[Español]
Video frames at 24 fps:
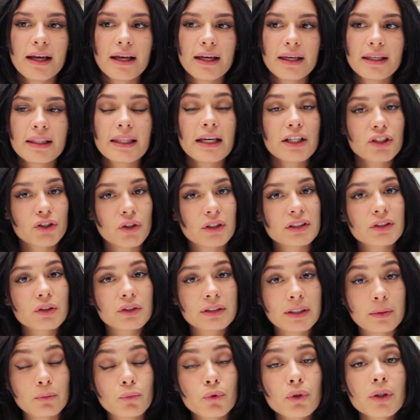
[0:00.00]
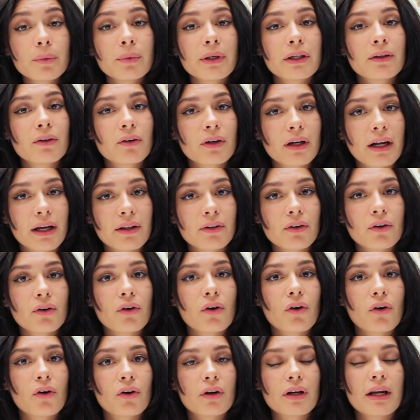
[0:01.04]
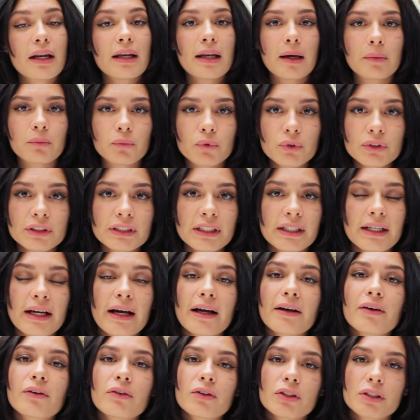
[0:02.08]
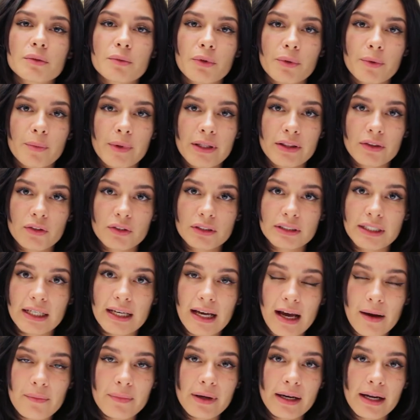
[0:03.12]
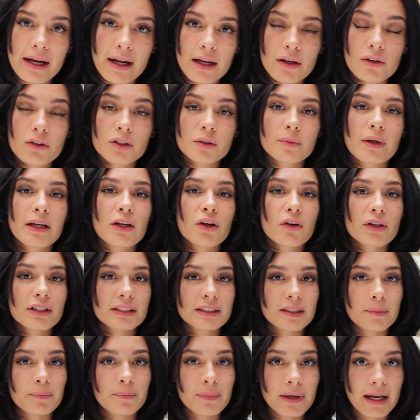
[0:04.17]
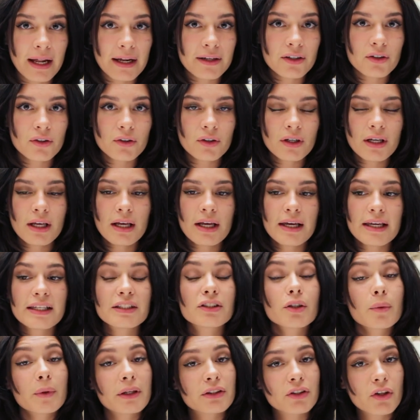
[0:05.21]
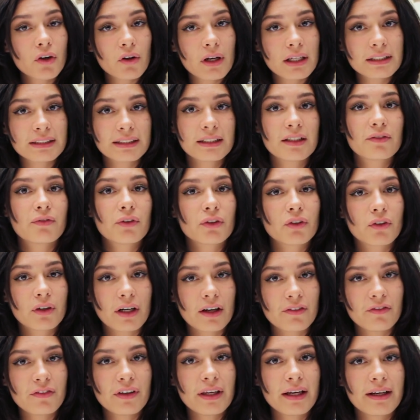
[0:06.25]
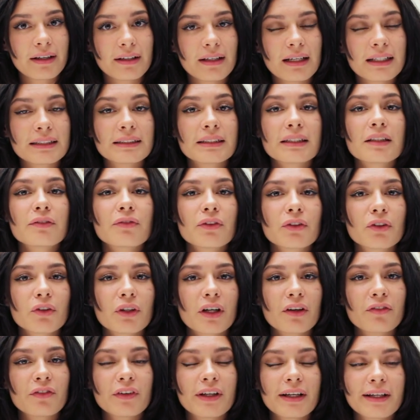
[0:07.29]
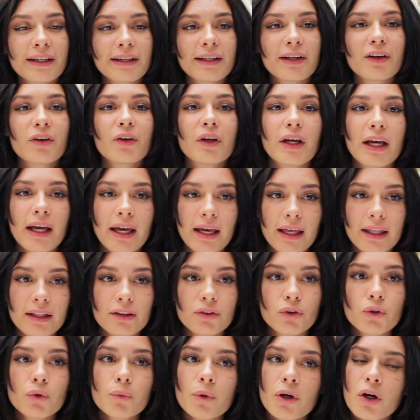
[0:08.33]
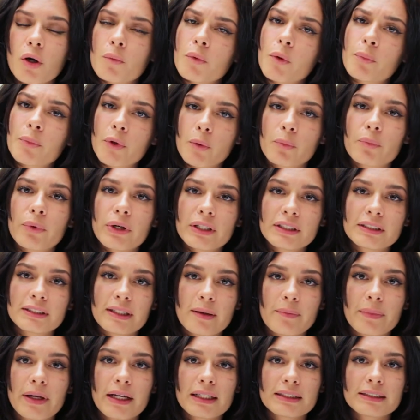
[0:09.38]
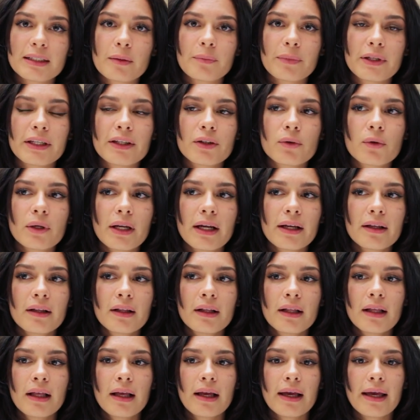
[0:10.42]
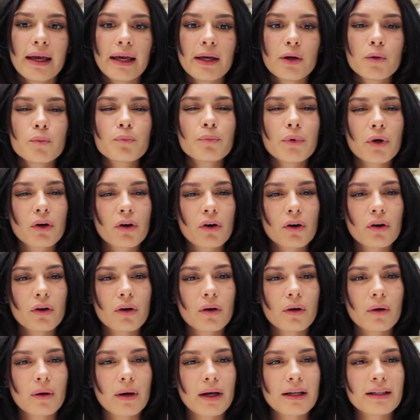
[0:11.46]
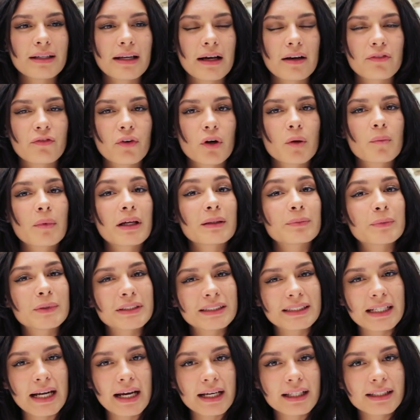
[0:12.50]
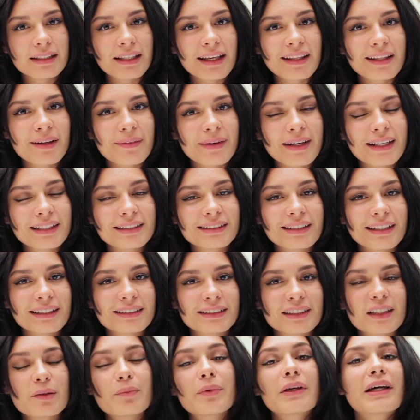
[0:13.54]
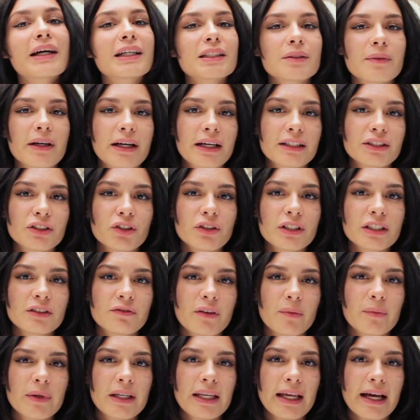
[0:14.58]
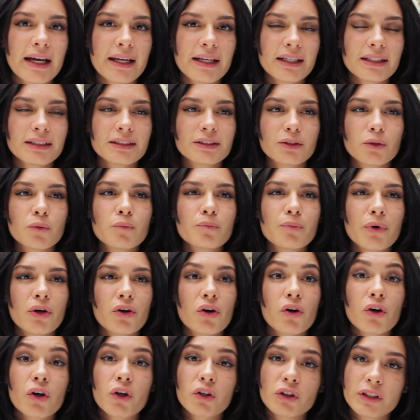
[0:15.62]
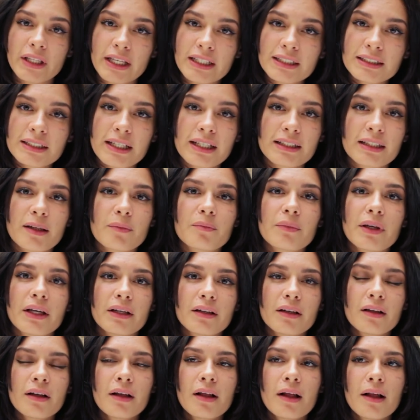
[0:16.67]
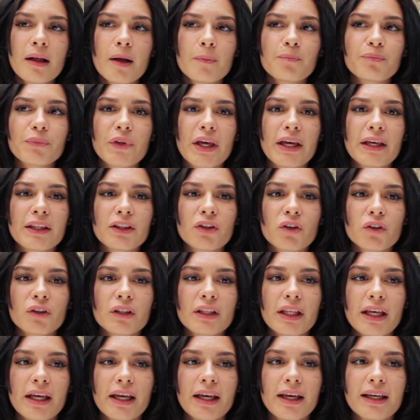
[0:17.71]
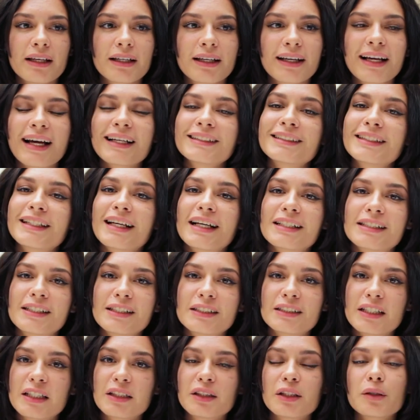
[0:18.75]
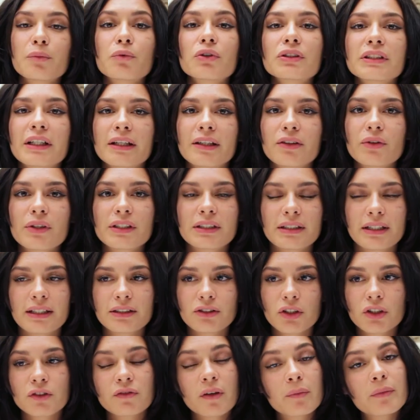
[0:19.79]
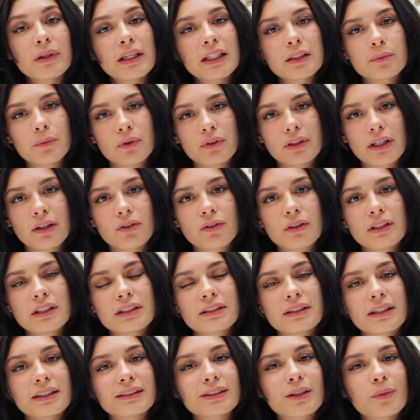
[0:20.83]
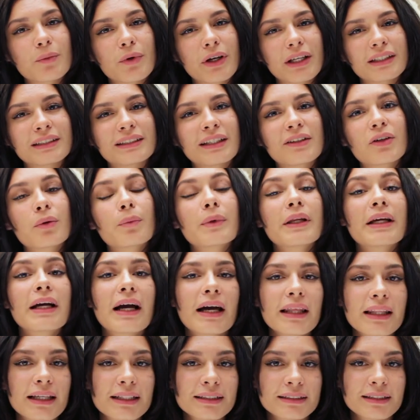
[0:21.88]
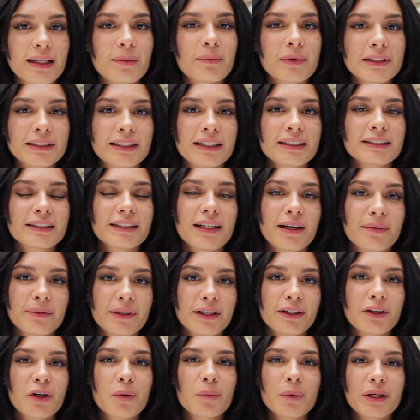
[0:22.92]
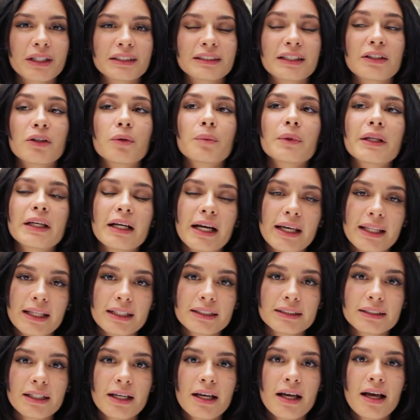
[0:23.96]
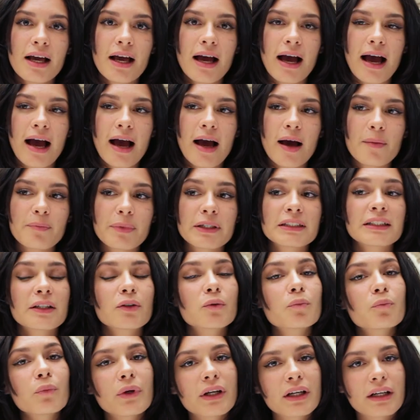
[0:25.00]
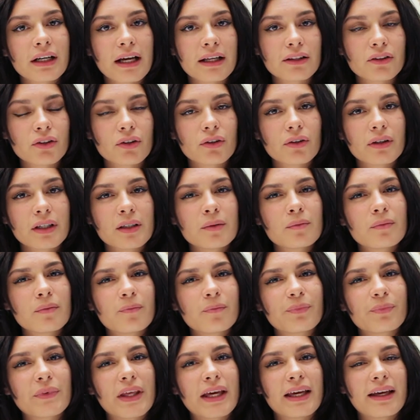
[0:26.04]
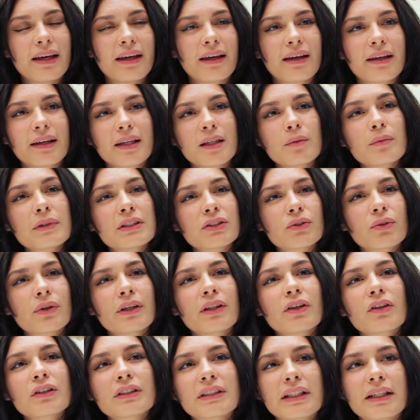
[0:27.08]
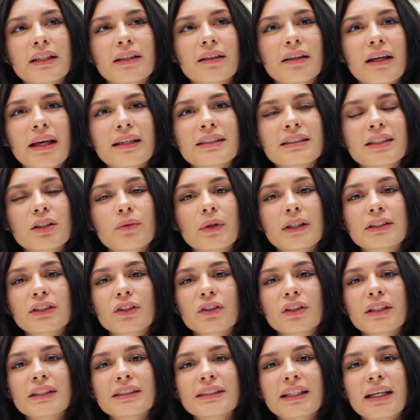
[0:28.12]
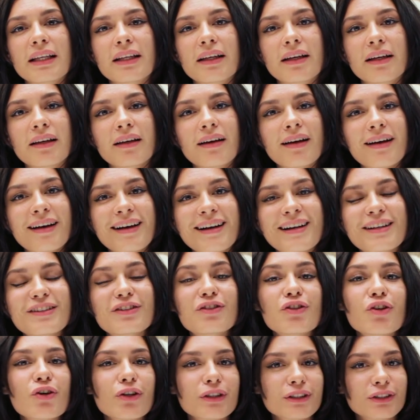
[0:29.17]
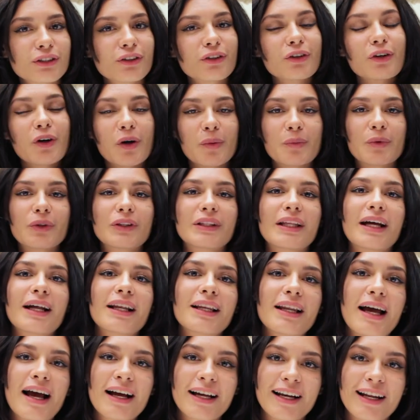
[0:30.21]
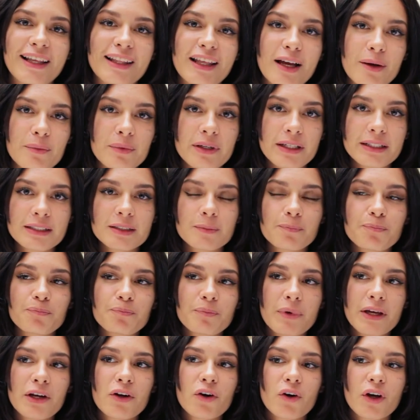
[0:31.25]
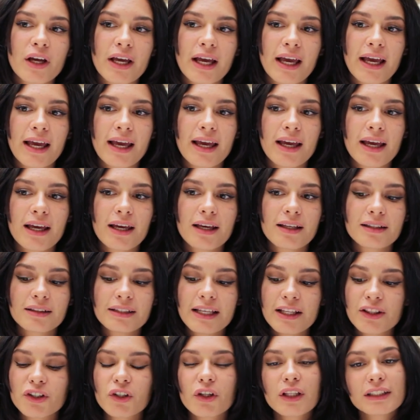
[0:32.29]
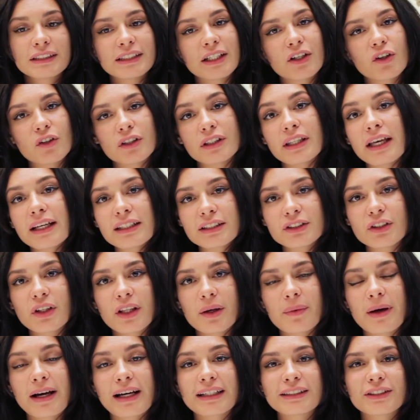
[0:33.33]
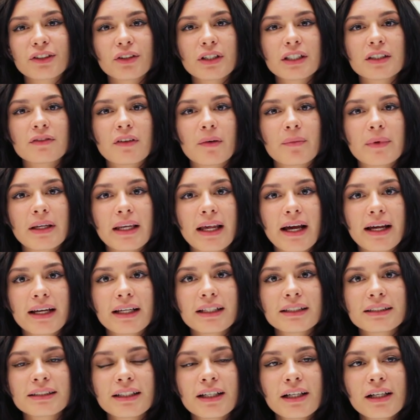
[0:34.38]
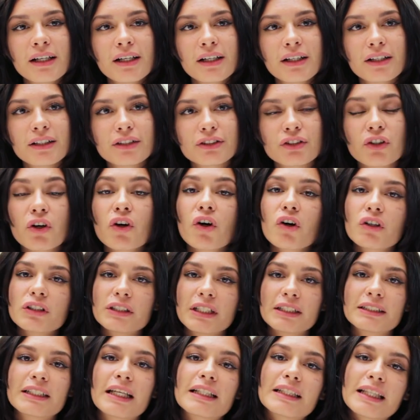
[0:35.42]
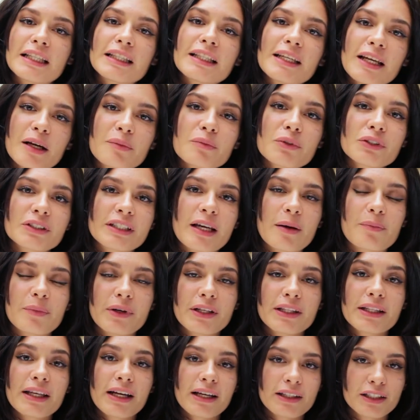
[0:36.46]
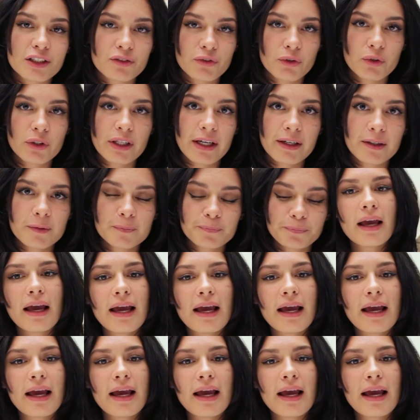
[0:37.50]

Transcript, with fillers: y de hecho esto está muy bien logrado con la música, con los movimientos de cámara, los valores de plano y sobre todo la cinefotografía. La cinefotografía creo que tuvo como propuesta para esta película eh, un poco la forma abstracta de ver estas típicas vacaciones familiares, un poco grotesca también, eh, donde casi casi sentimos a nuestras dos familias protagonistas como que están obligadas a pasársela bien, como que están obligadas a pasar un buen rato eh, inmiscuidos en, situaciones que no son como tal agradables, pero que dentro de este contexto de vacaciones familiares son cosas que tendríamos que aprender a disfrutar.